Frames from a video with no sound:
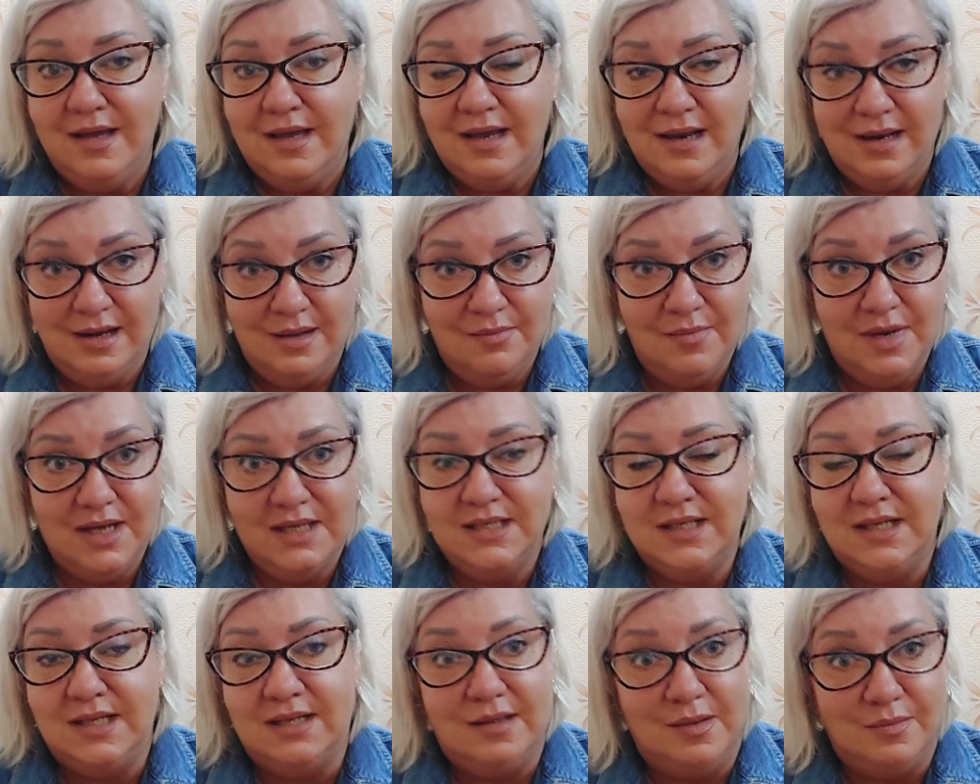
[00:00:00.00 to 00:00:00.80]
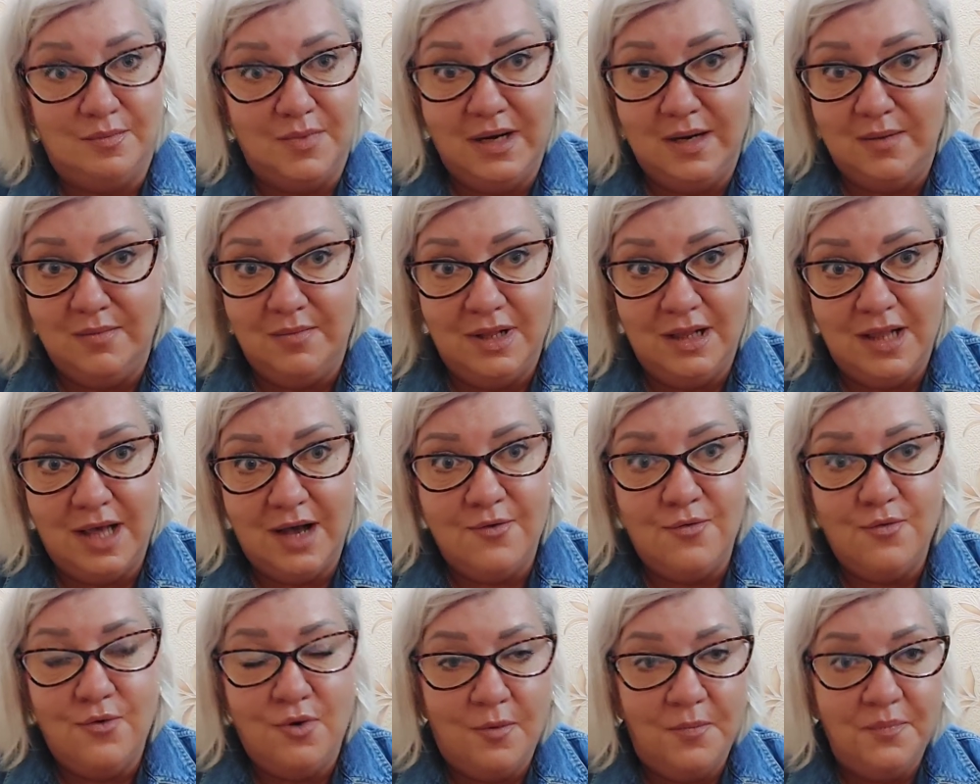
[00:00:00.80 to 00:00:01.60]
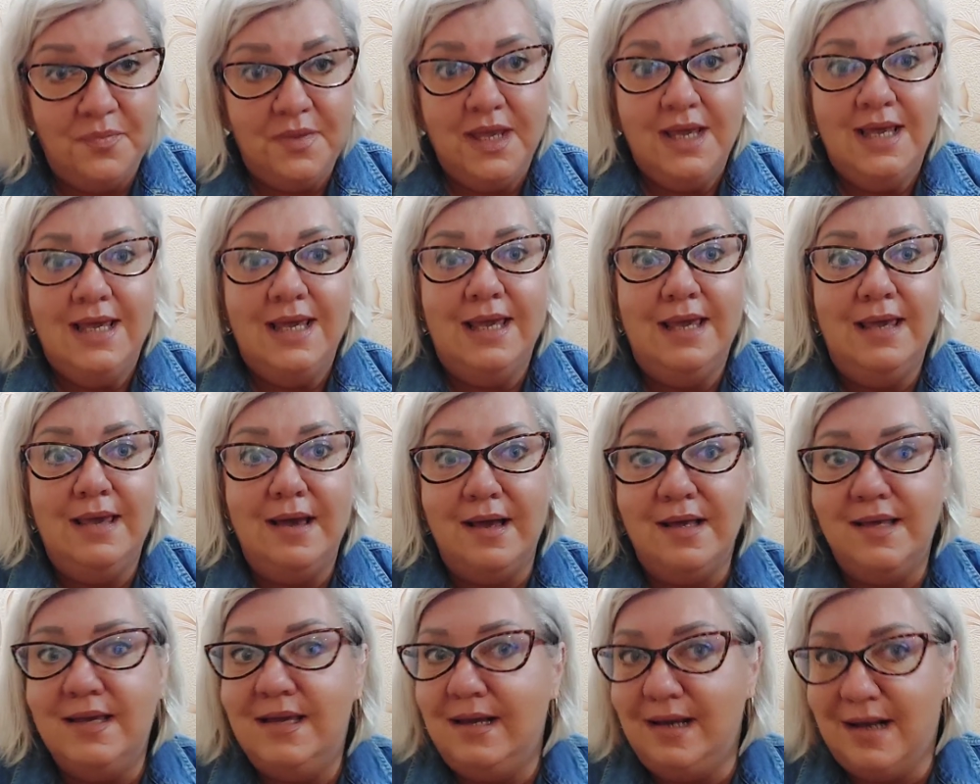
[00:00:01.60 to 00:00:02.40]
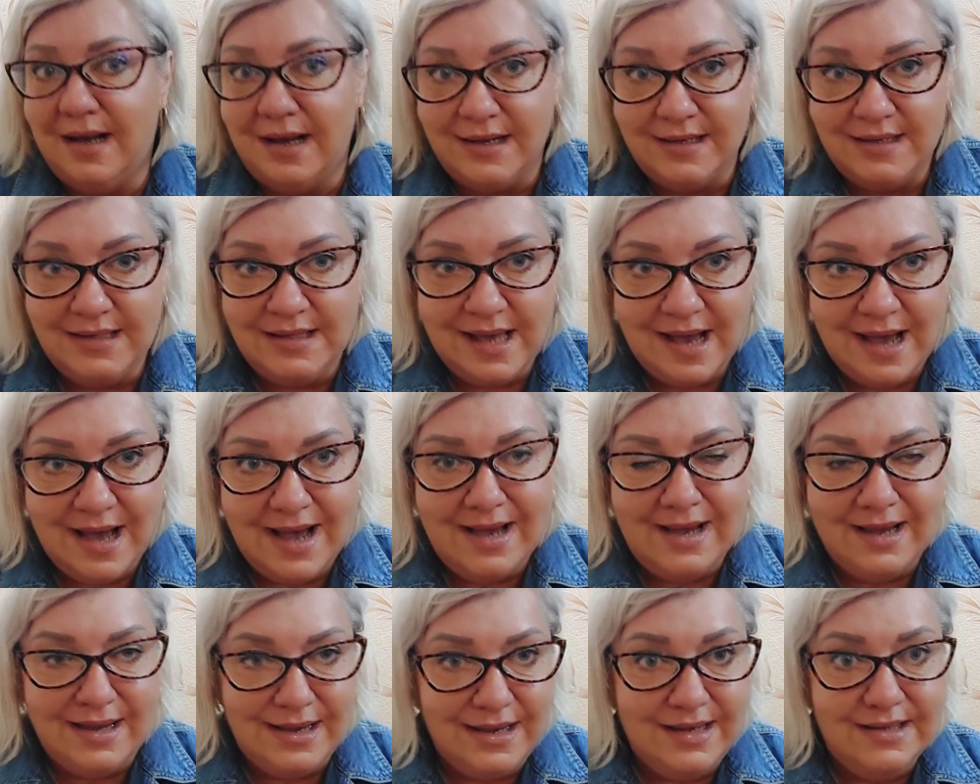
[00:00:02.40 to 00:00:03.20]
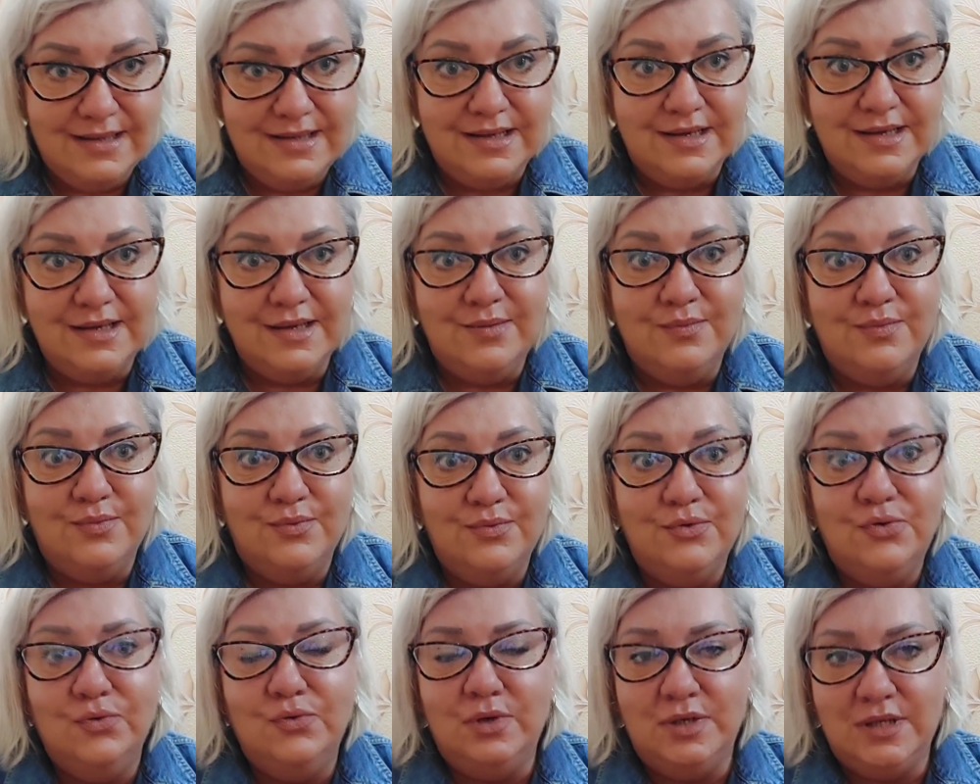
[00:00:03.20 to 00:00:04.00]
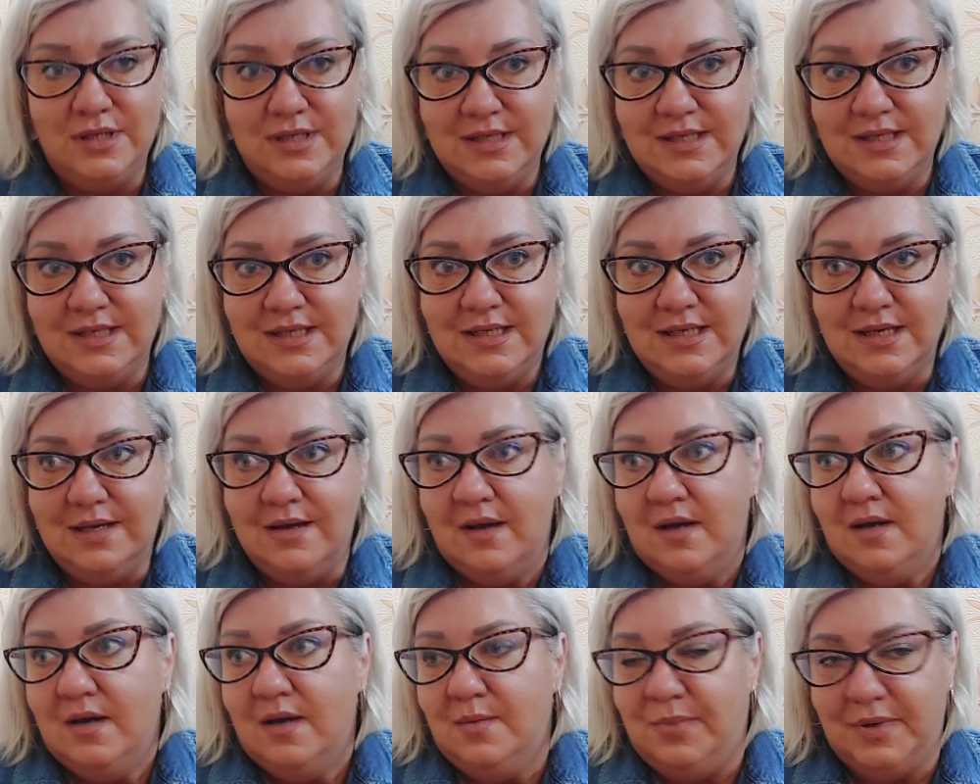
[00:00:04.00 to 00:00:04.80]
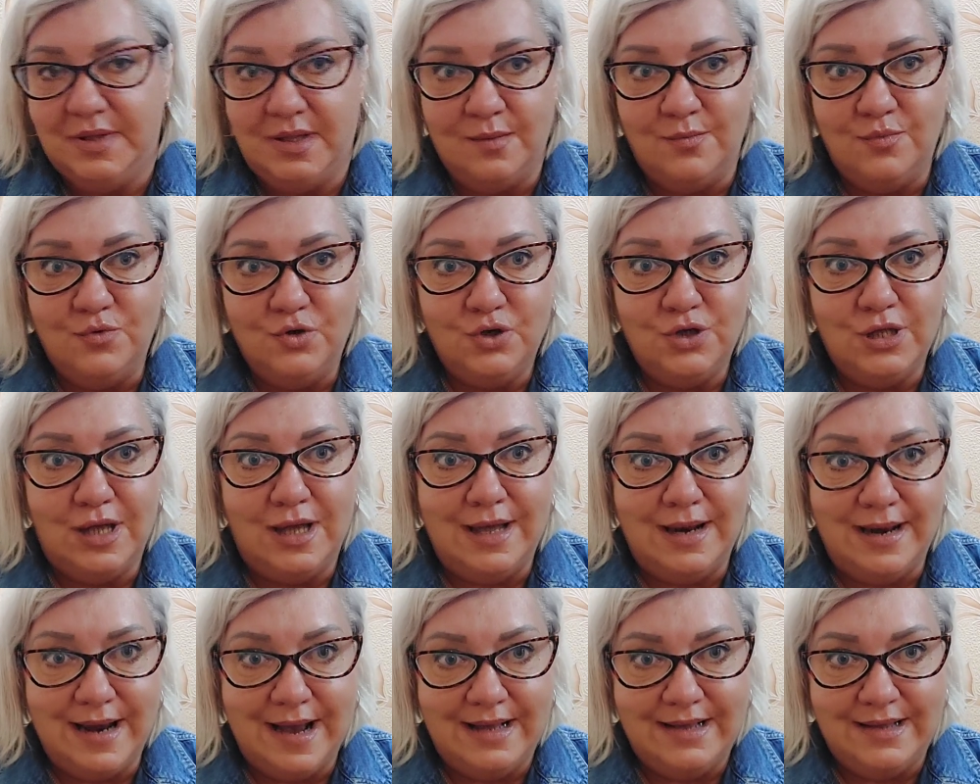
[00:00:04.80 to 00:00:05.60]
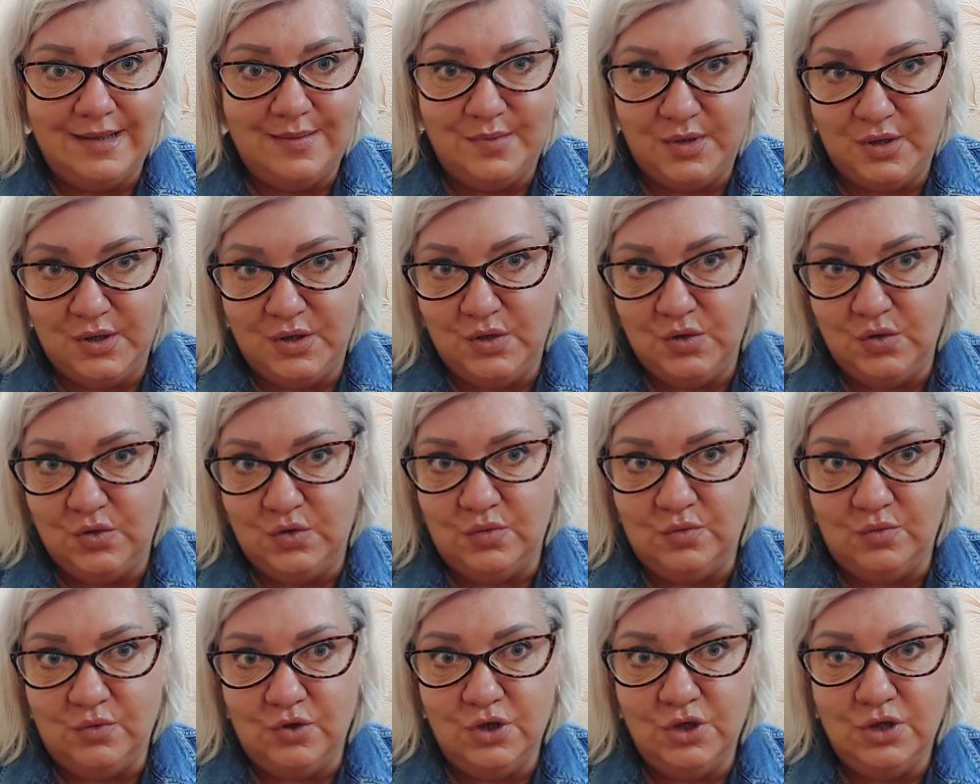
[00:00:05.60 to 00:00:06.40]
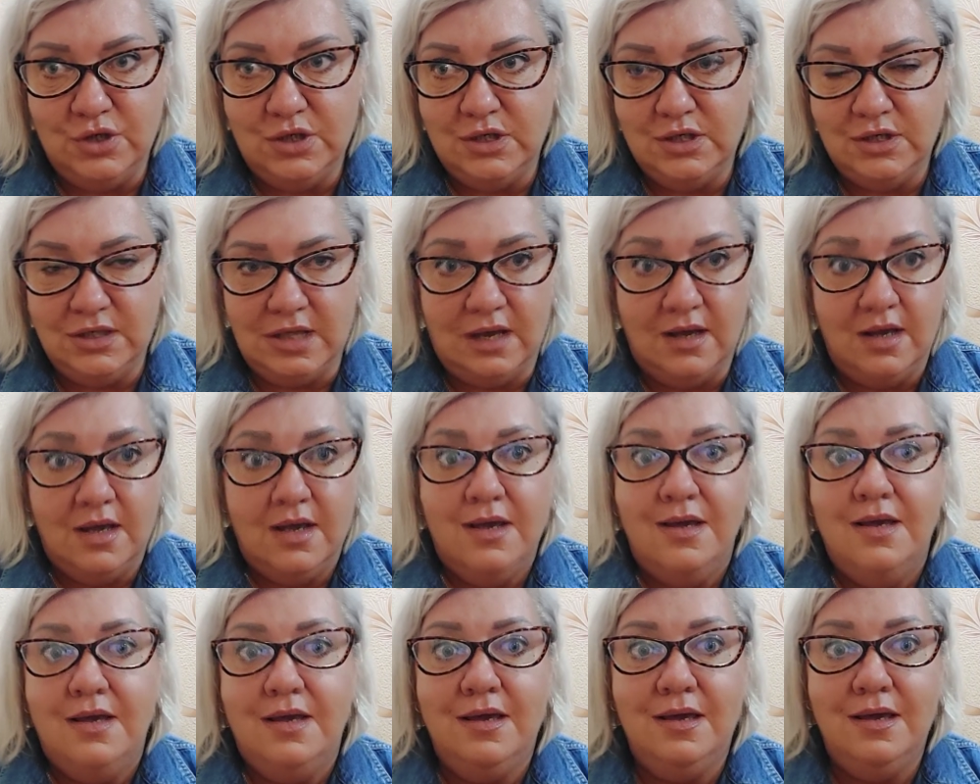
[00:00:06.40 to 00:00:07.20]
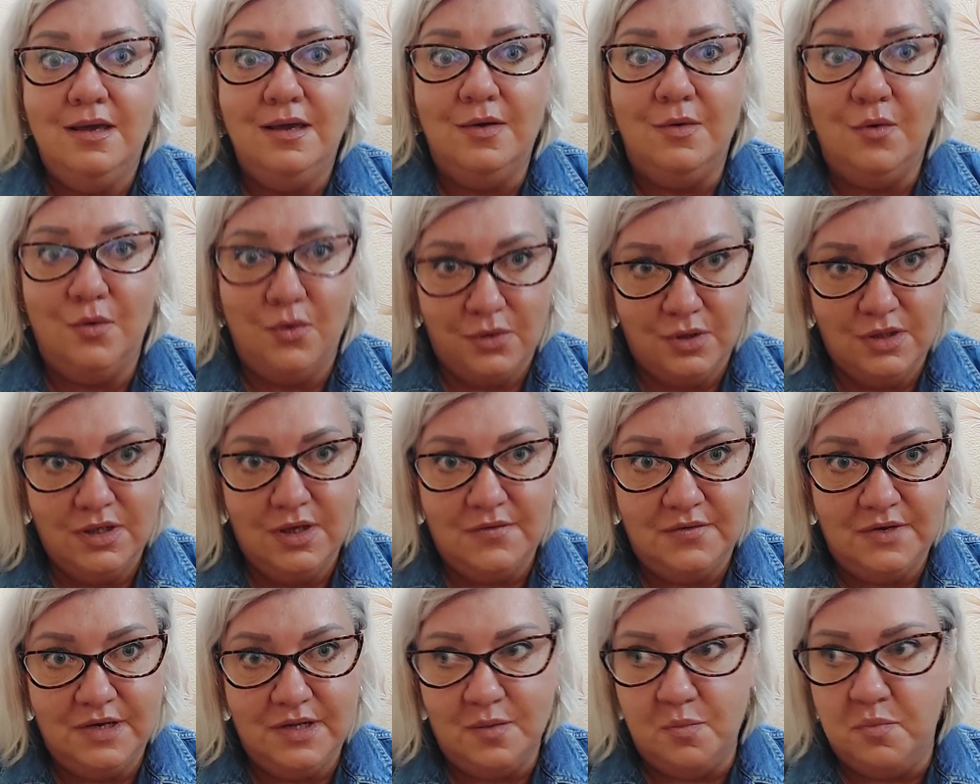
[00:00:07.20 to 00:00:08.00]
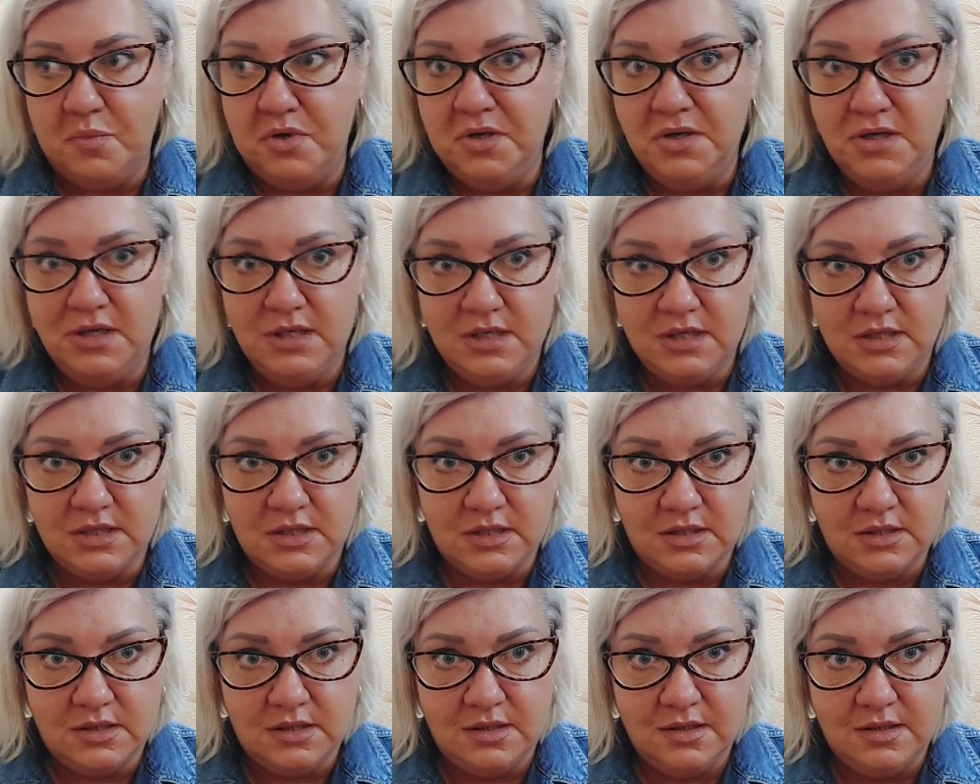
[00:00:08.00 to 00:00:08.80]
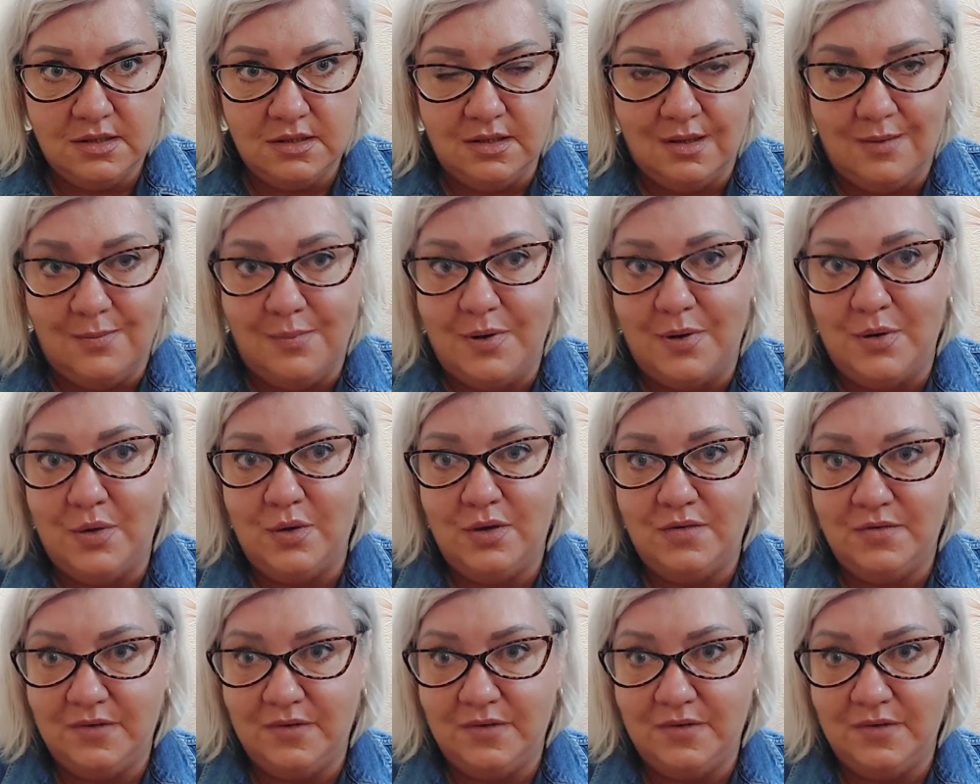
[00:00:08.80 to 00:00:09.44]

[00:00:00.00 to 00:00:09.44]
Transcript: или масло там, или молоко, я никогда это не буду нести, потому что рядом идет мужчина, и он говорит, мне стыдно, порой